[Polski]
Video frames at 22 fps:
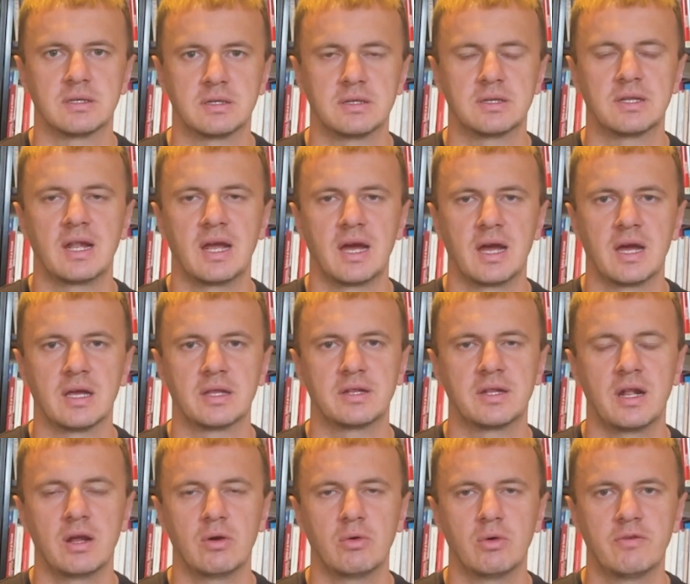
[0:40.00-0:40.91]
dla,
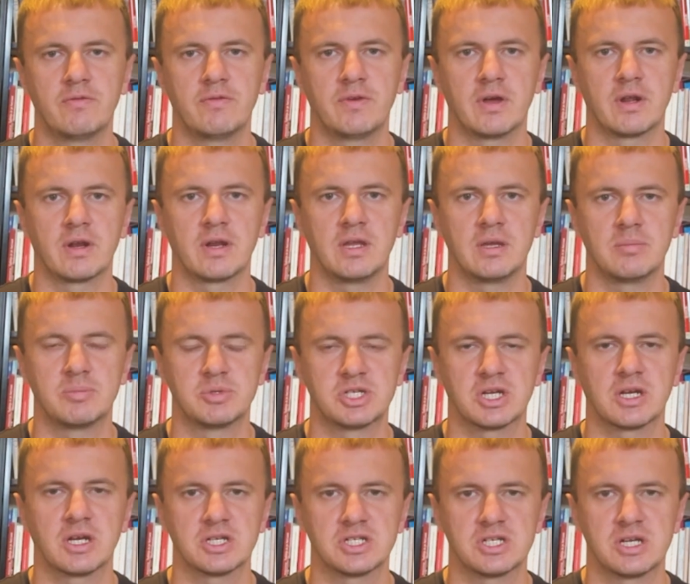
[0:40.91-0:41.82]
dla ofiar i
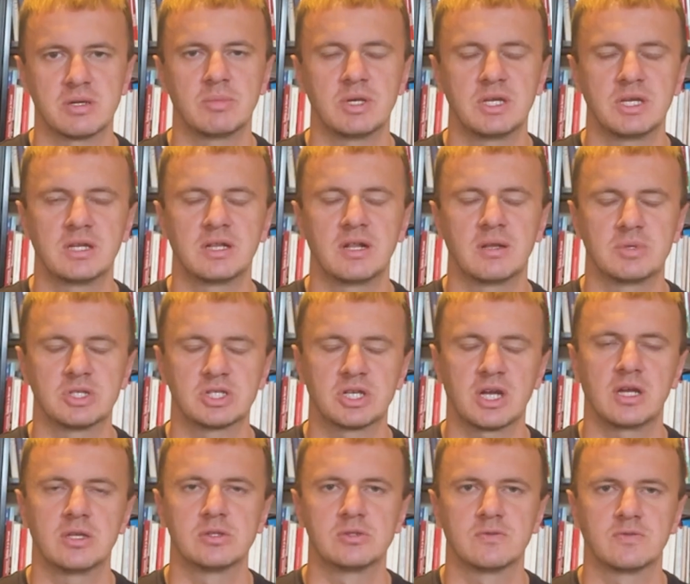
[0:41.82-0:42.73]
przekażemy je dla
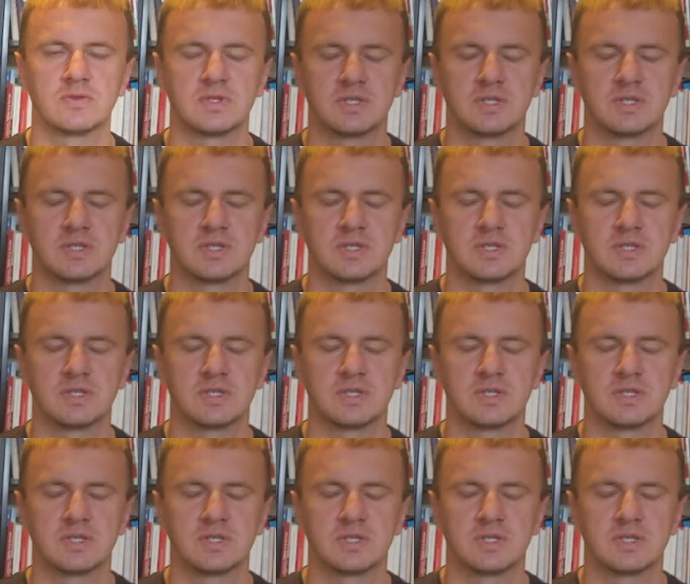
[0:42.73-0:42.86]
mieszkańców